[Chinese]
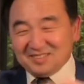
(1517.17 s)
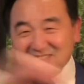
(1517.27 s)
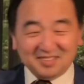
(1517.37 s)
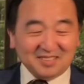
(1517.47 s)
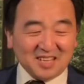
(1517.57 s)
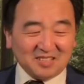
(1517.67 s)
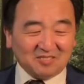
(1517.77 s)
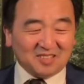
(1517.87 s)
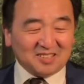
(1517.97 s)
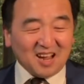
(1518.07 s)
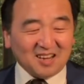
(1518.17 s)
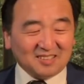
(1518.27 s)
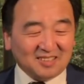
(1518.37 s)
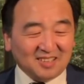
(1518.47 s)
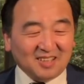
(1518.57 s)
一剑就给杀
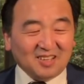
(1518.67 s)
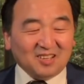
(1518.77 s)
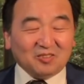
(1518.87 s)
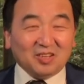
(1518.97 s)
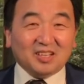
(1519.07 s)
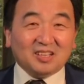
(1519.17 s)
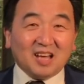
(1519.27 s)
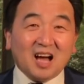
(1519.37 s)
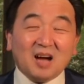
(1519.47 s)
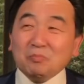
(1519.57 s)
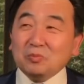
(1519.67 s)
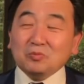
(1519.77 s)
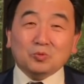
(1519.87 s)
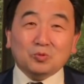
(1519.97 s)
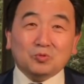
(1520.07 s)
了，所以他
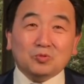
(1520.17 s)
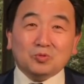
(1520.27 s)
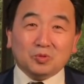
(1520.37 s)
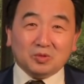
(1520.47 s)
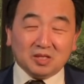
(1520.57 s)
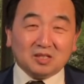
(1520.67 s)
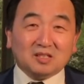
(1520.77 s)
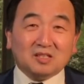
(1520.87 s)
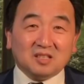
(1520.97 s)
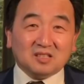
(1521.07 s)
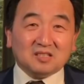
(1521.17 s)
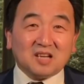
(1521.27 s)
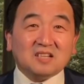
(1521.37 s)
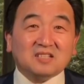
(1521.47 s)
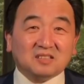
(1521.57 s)
不允许任何人
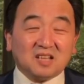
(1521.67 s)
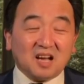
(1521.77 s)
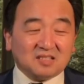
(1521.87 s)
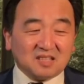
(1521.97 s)
战胜他，